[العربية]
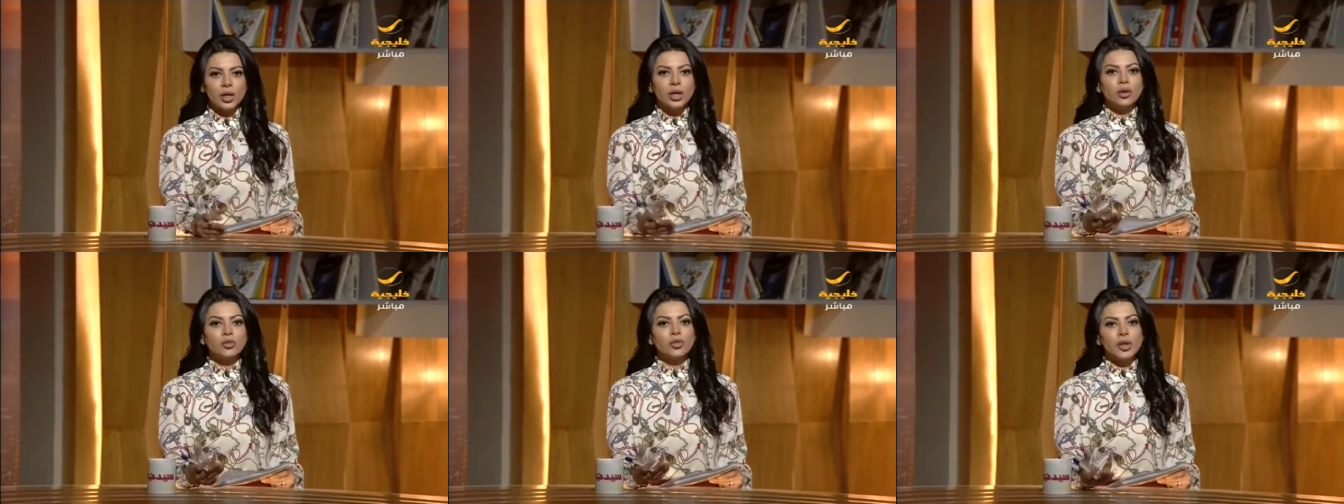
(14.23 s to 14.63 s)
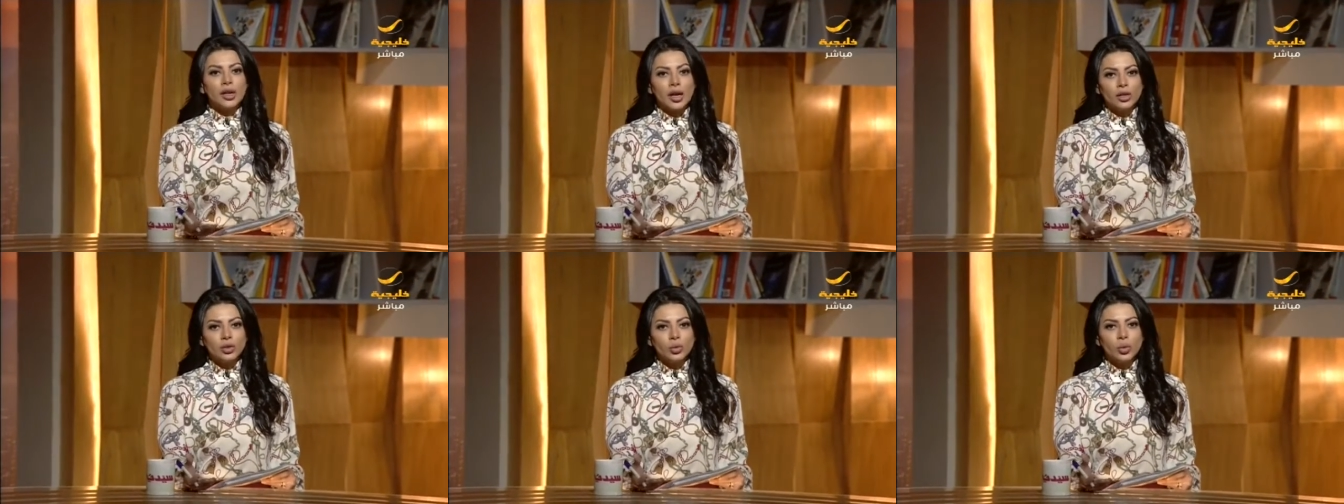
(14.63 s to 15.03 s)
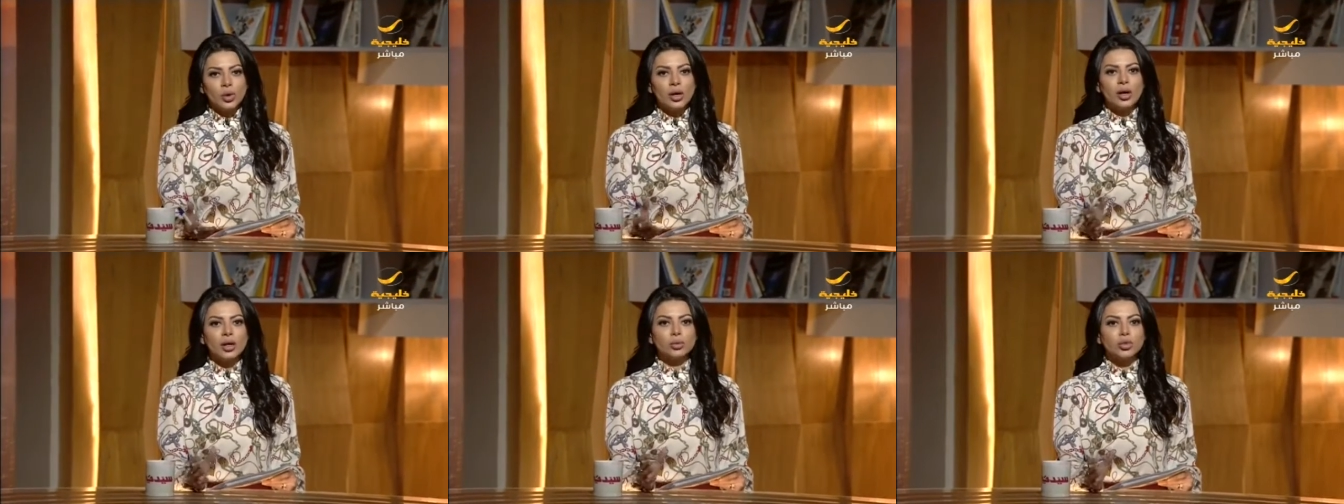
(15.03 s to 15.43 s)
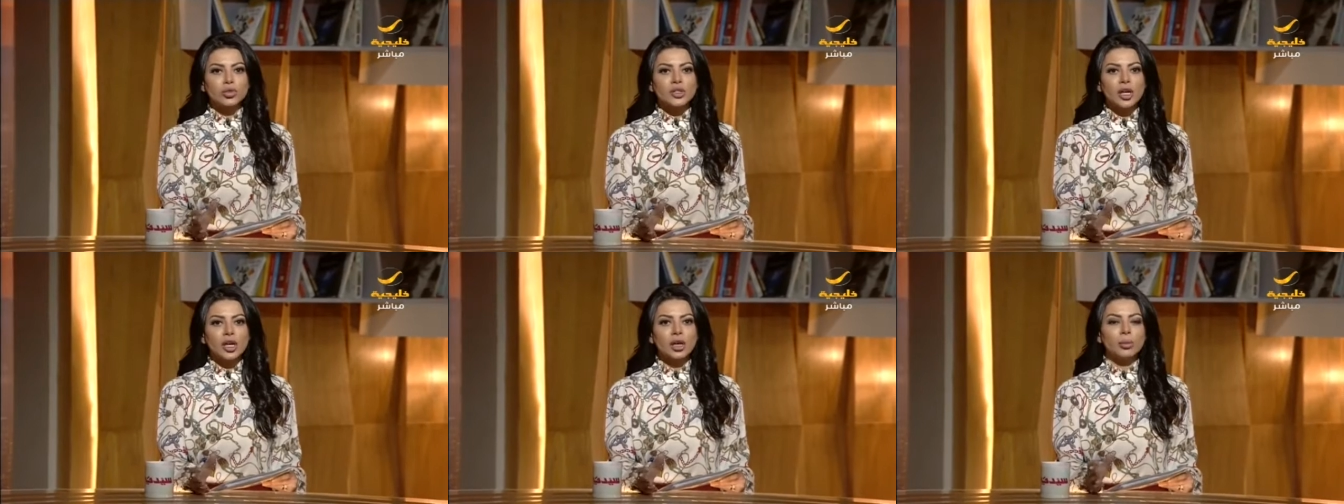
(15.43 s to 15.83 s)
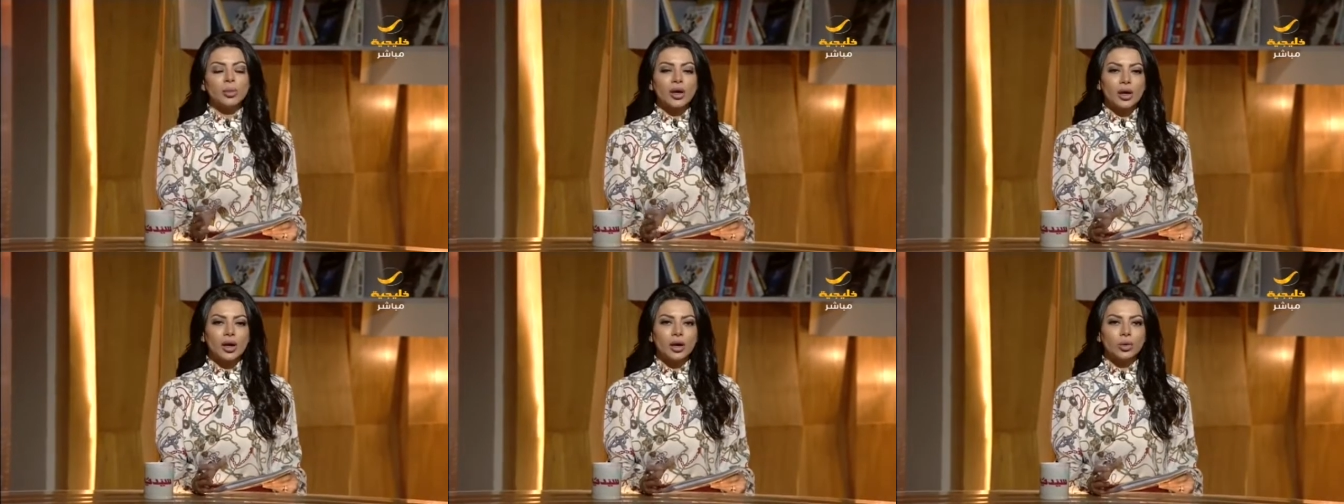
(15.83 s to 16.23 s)
في العدوى المصاحبة
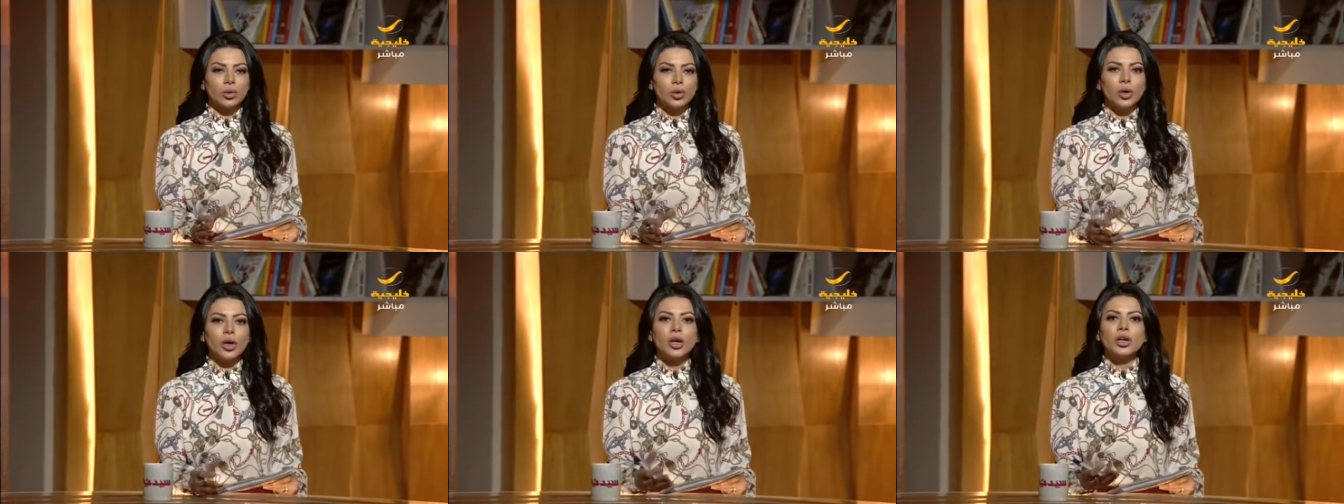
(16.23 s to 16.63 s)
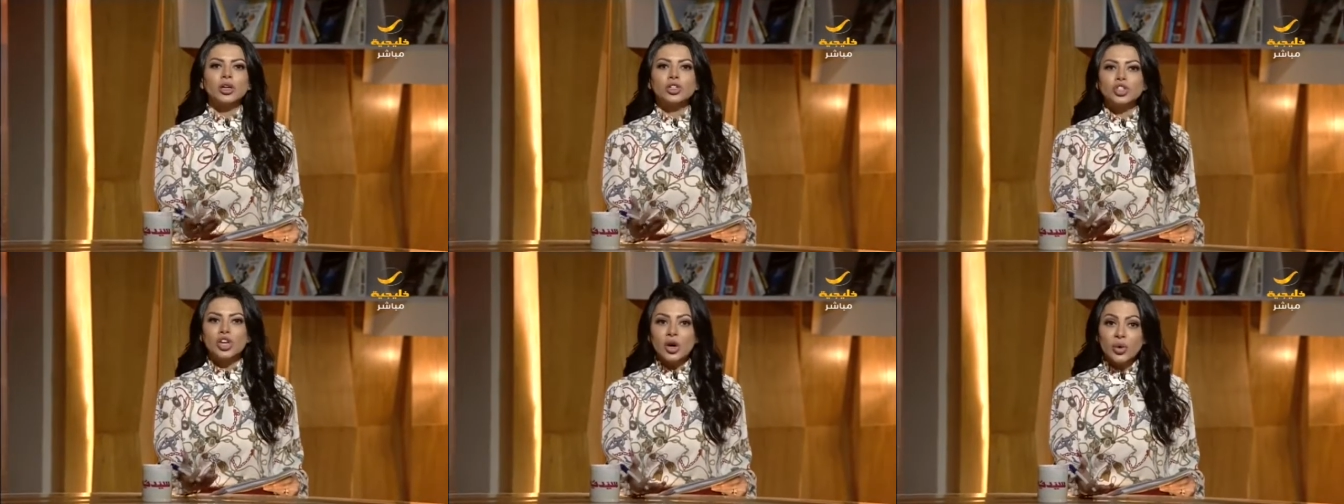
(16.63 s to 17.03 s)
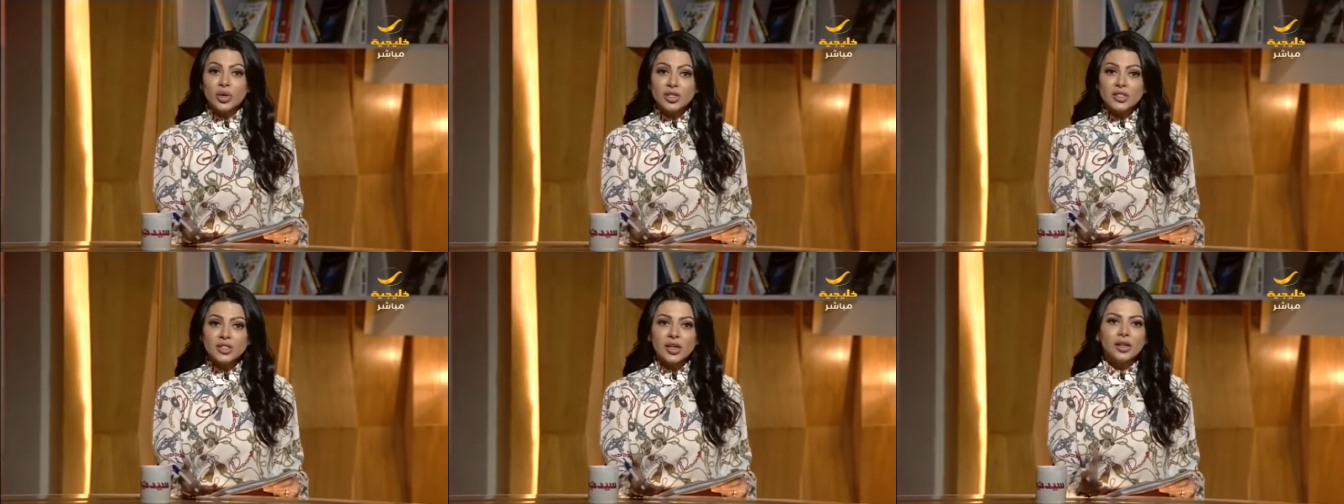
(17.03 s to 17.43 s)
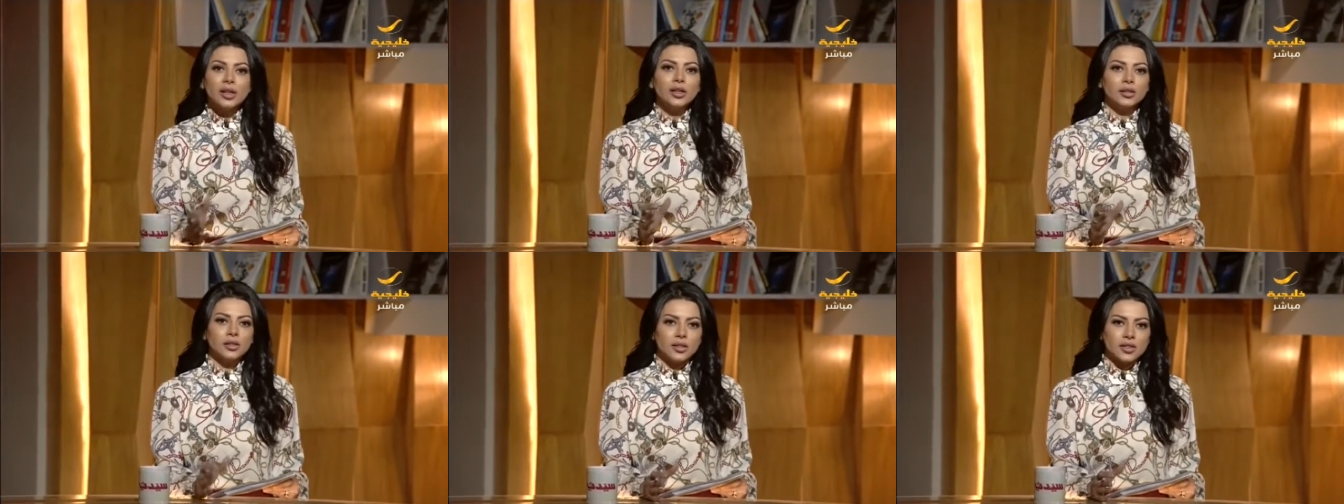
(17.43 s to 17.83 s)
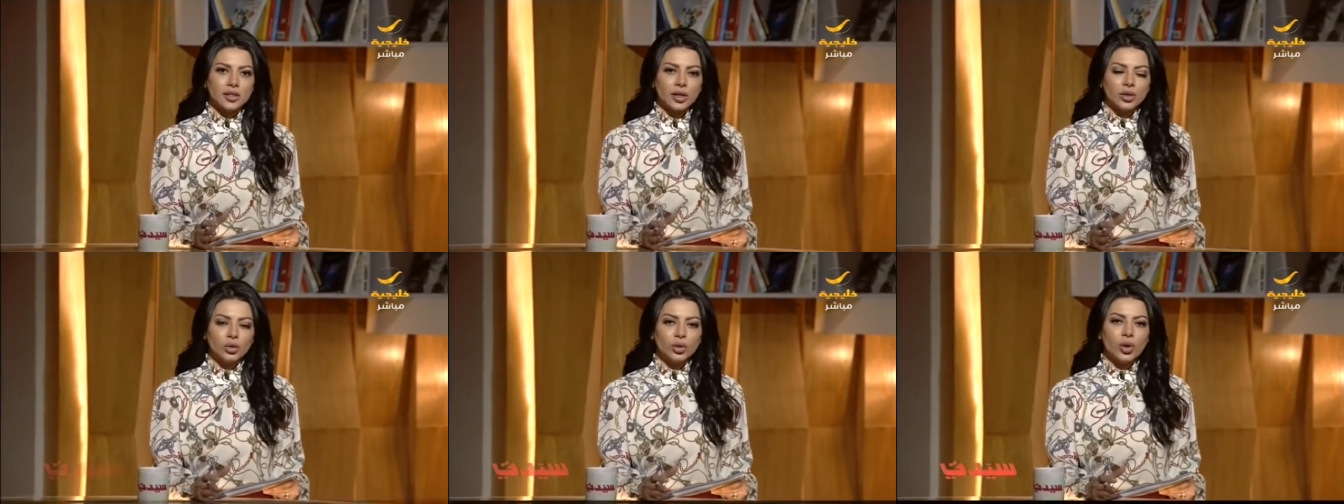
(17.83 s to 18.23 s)
قالوا جاور السعيد تسعد